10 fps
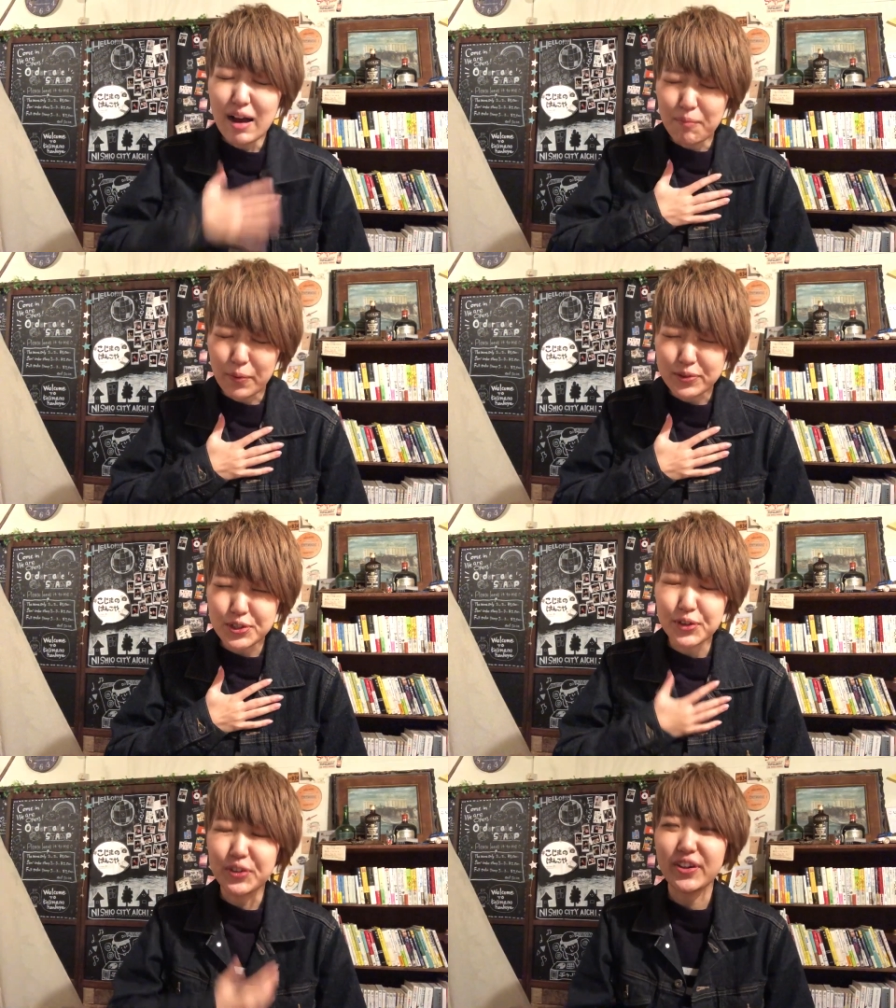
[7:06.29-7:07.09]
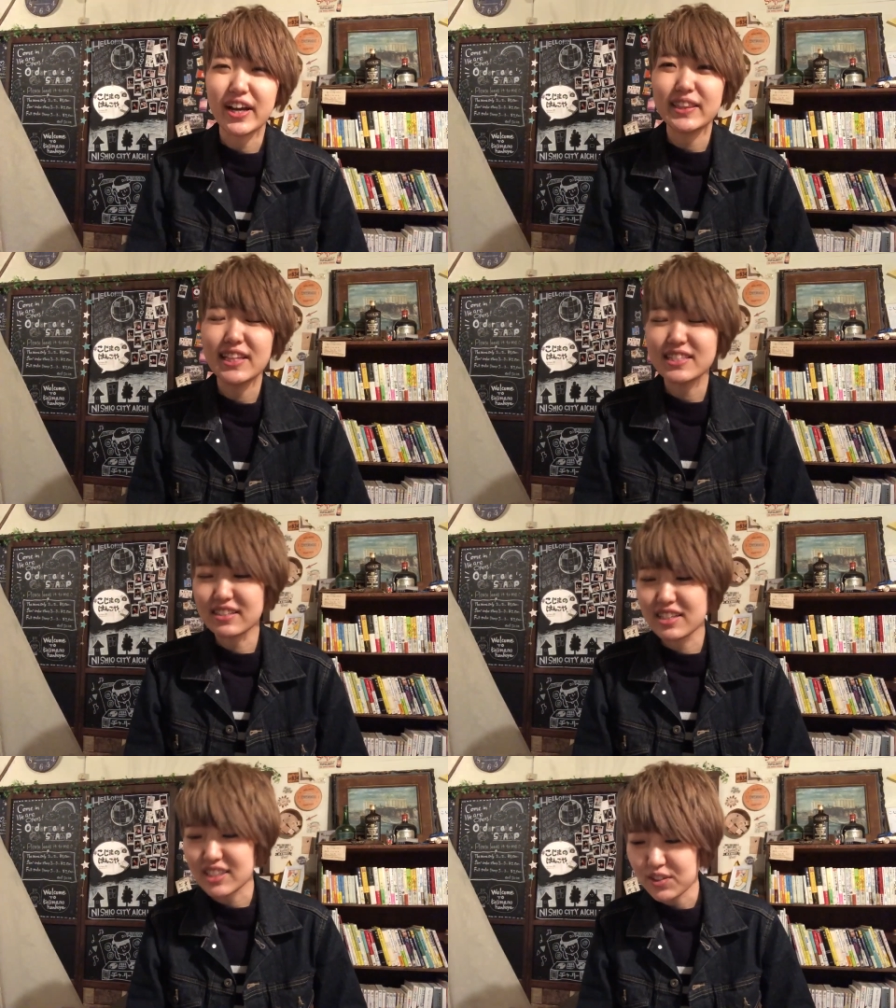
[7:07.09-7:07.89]
もう超鳥肌立つ
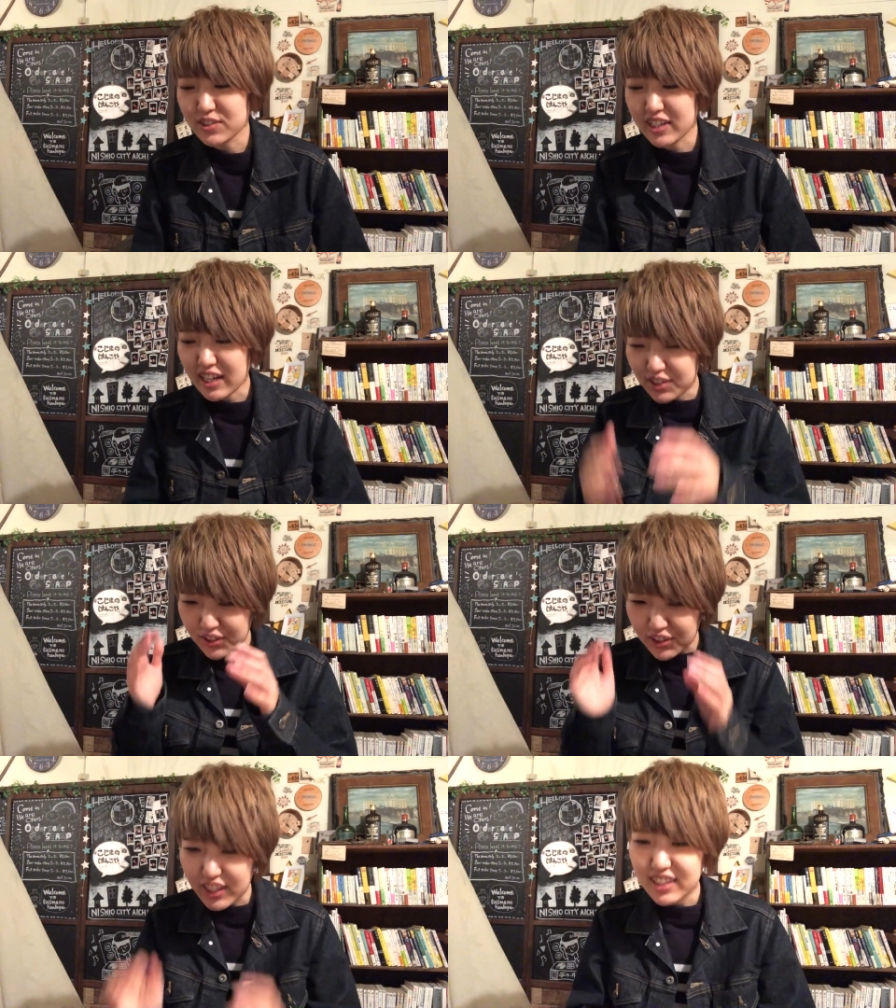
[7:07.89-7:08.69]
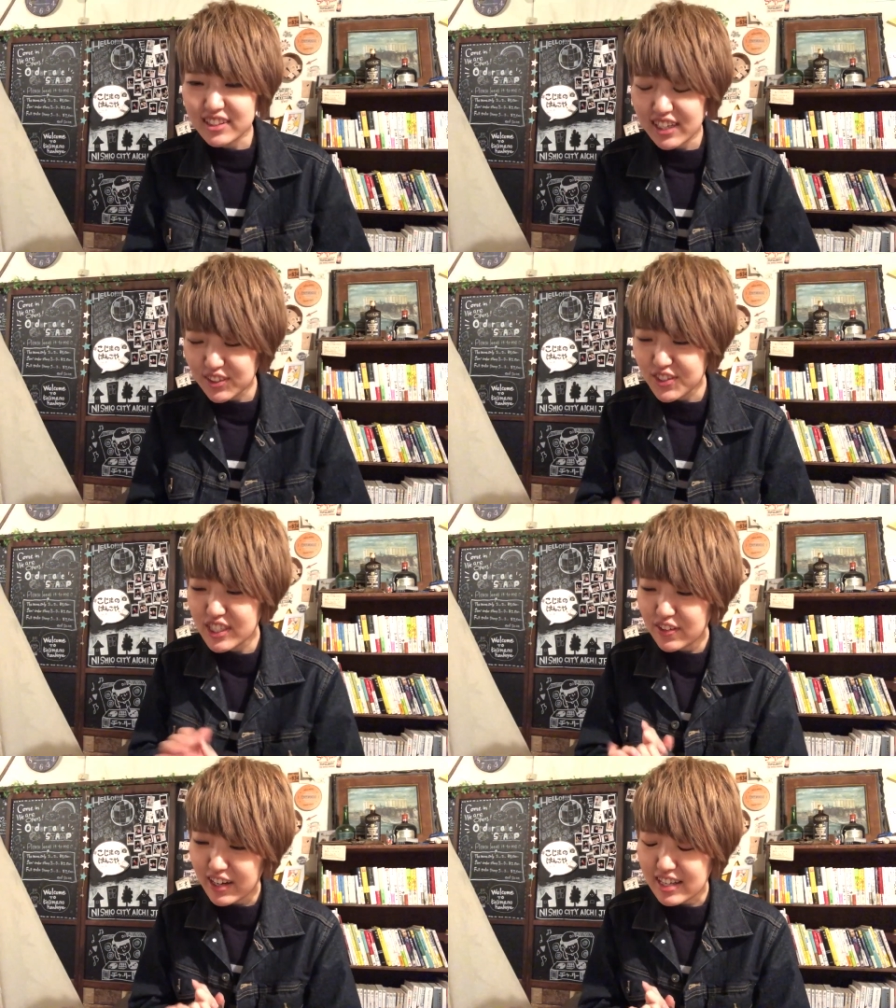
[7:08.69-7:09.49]
んですけど楽曲単体とし
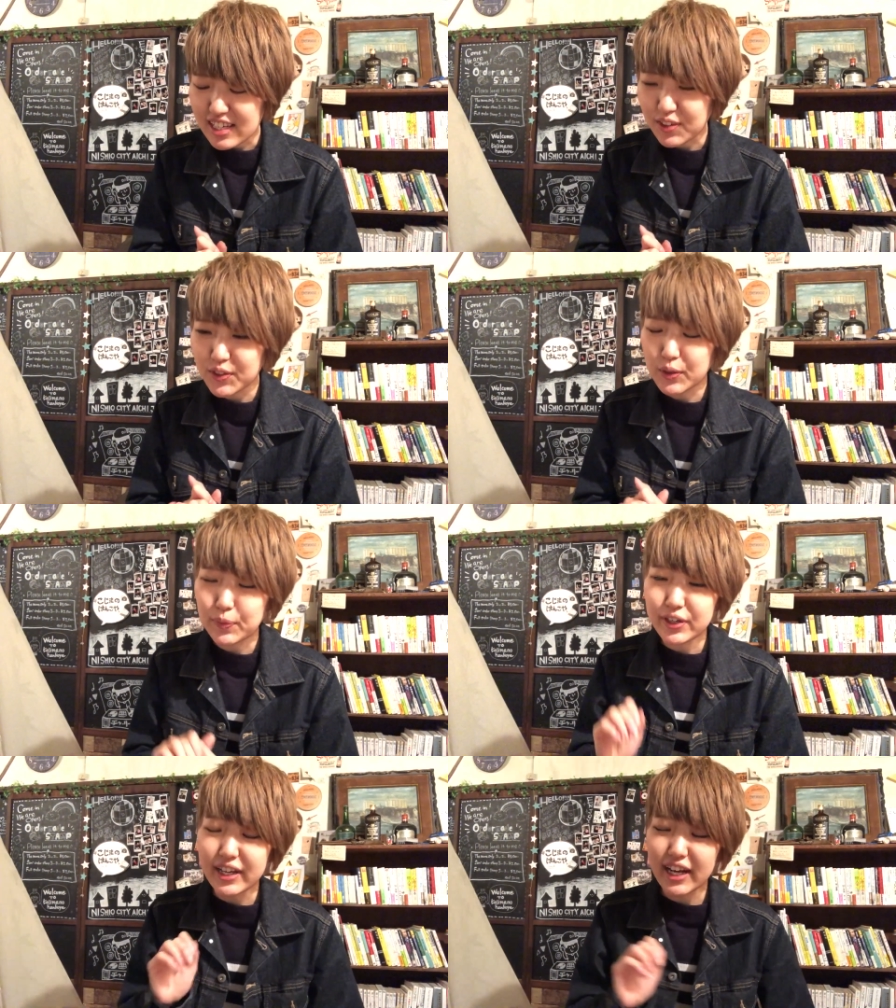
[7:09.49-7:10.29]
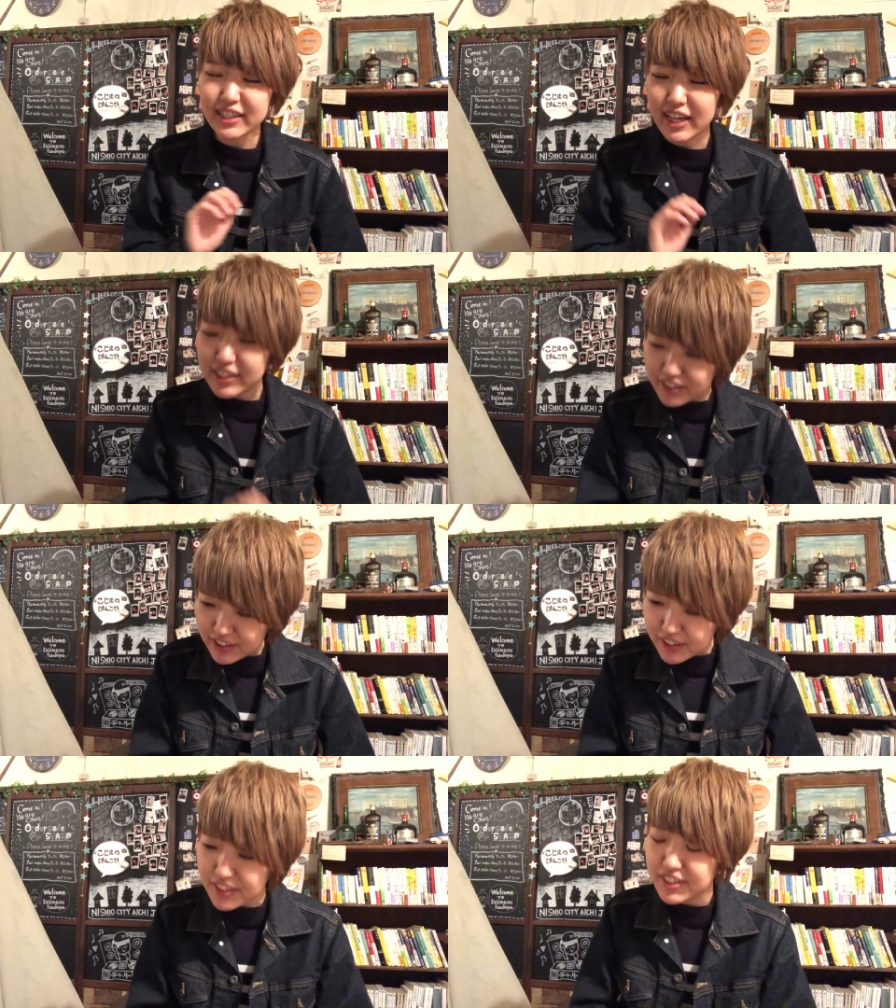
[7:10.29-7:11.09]
てはさほど思い入れがな
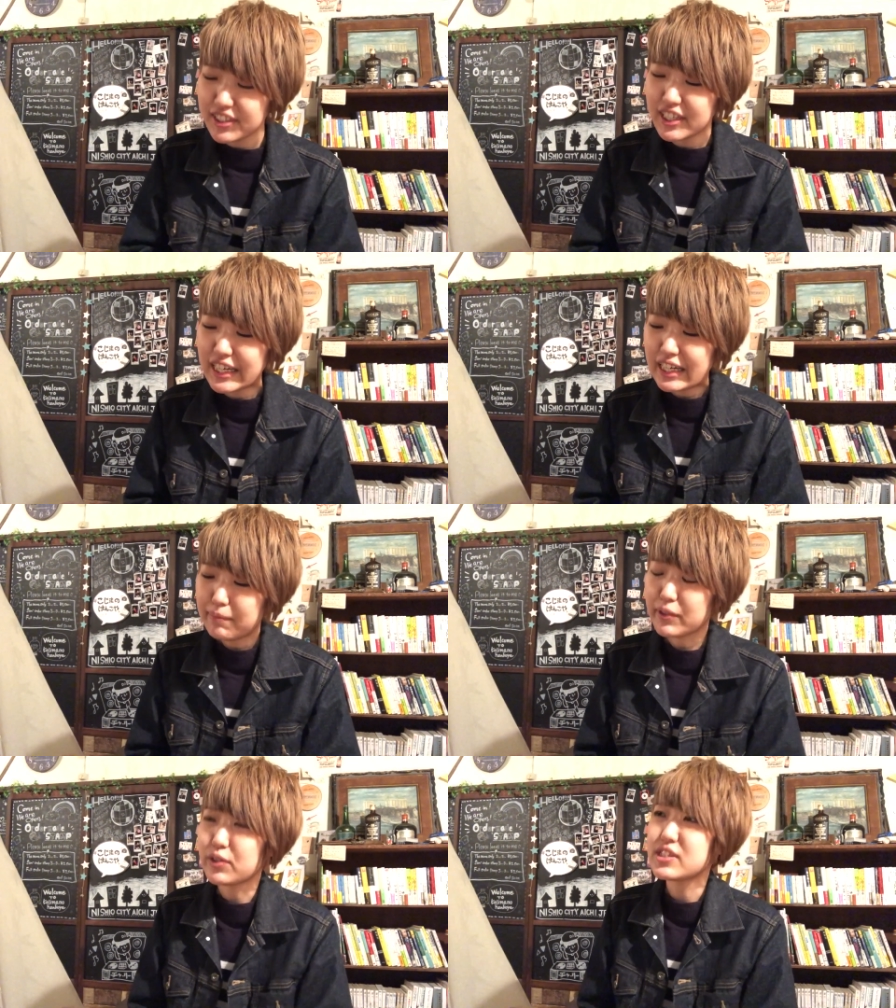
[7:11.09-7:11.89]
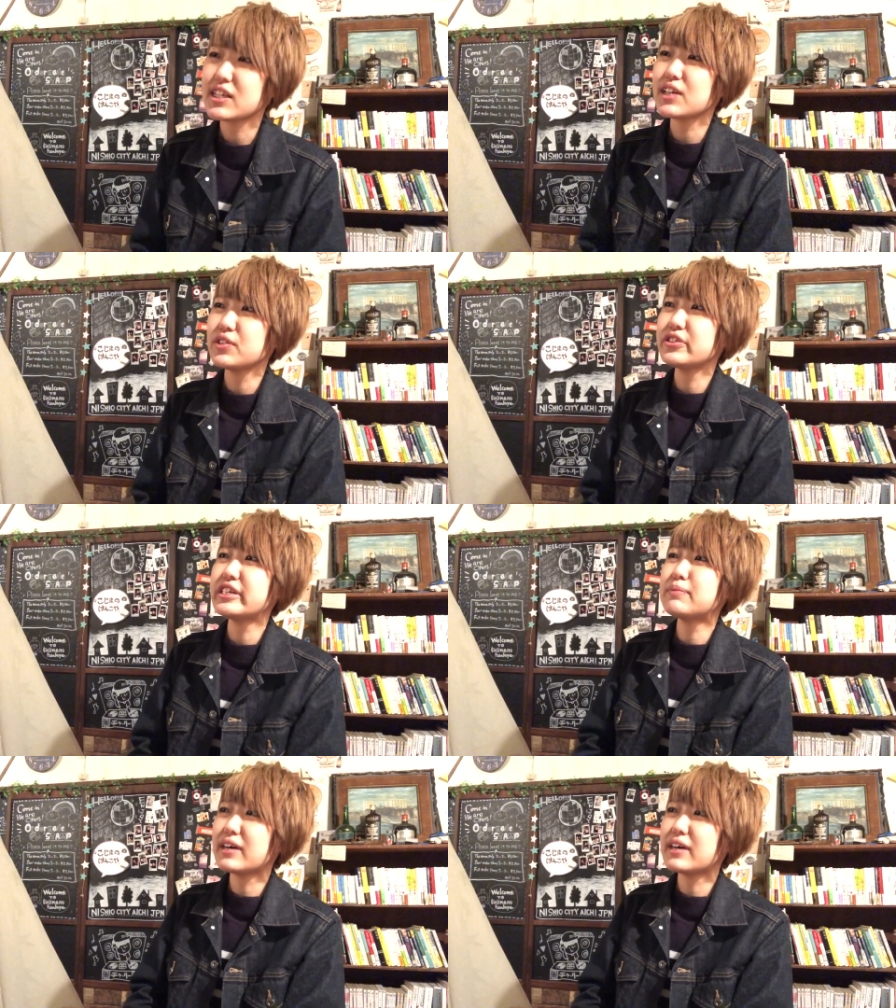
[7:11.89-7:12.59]
く、まあ、どちらかといえ